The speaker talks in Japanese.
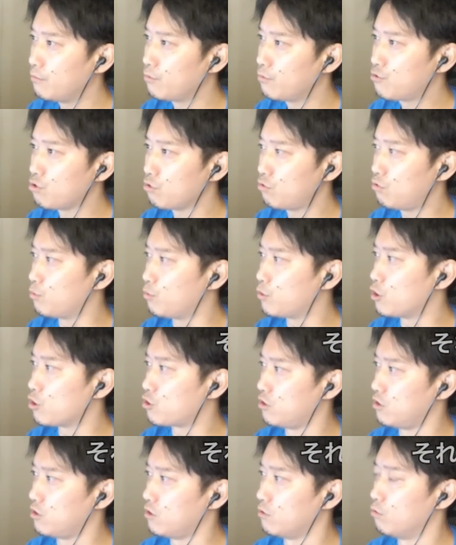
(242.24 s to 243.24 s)
ちょっと見たいで
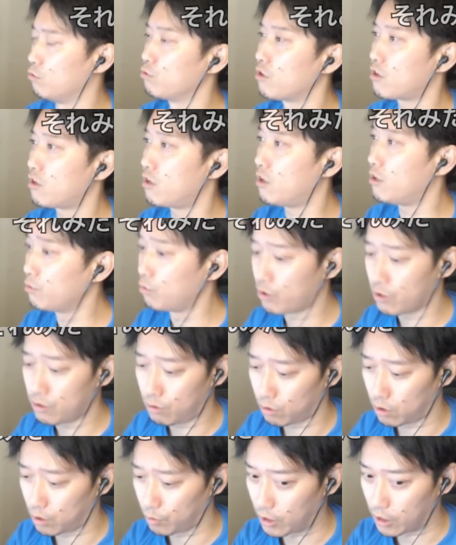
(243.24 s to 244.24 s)
すね。おならの俺に
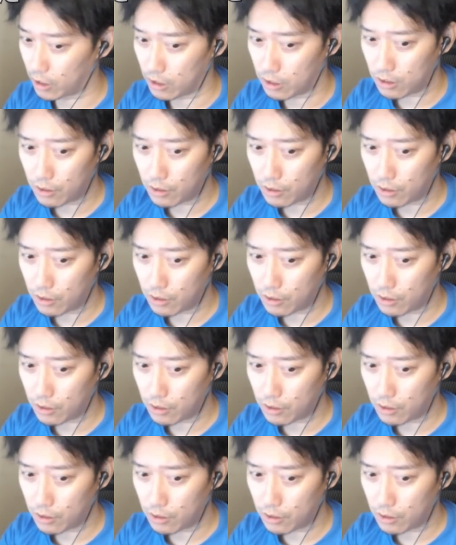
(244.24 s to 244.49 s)
とっては。